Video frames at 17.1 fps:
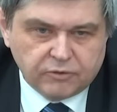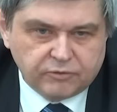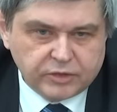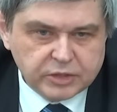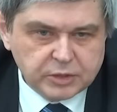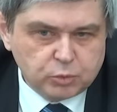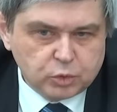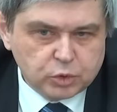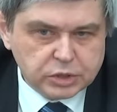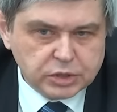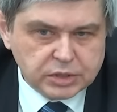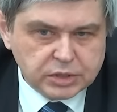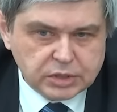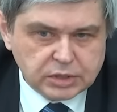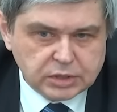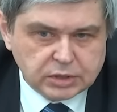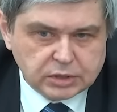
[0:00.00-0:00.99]

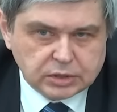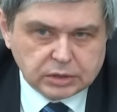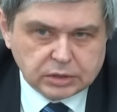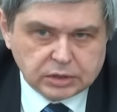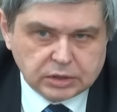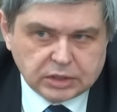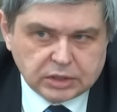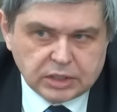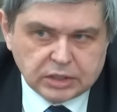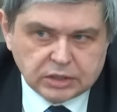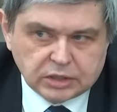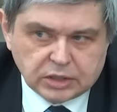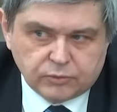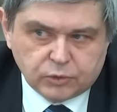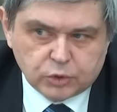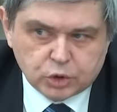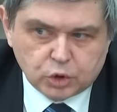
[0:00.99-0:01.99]
Возможности для
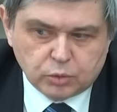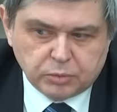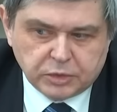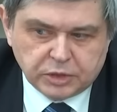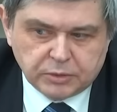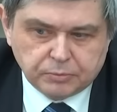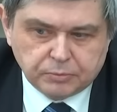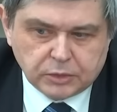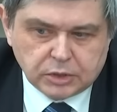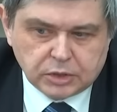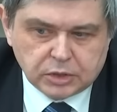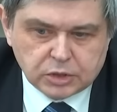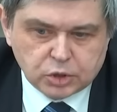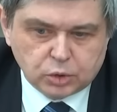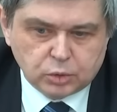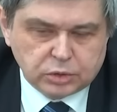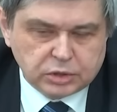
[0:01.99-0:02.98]
того, чтобы
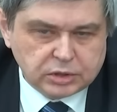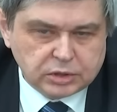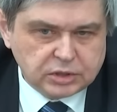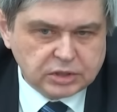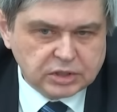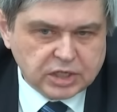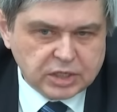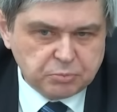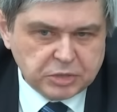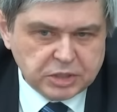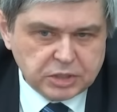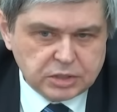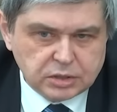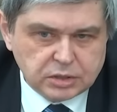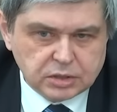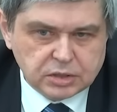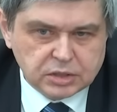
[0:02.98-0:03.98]
что-то
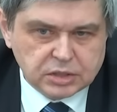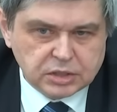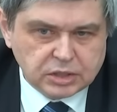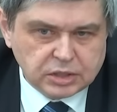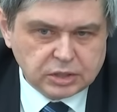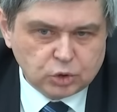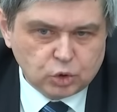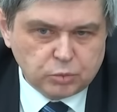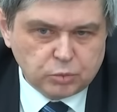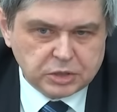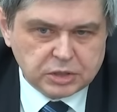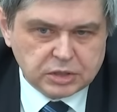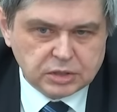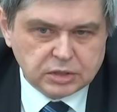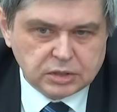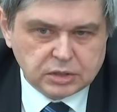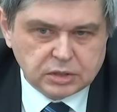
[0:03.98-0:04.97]
накопить,
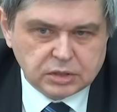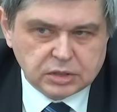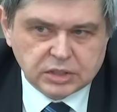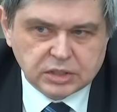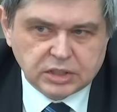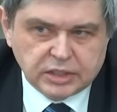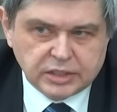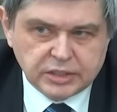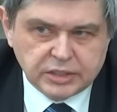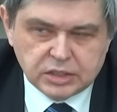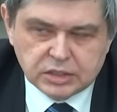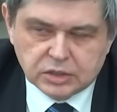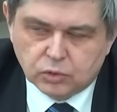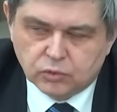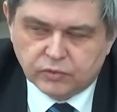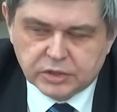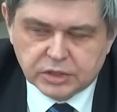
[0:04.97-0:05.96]
сэкономить, э,
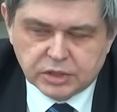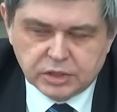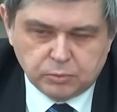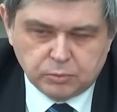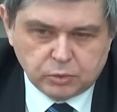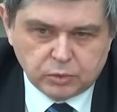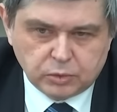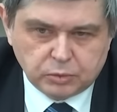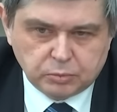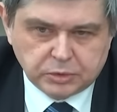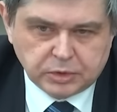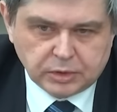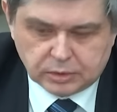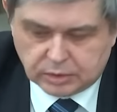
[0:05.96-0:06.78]
сохранить, у вас не будет.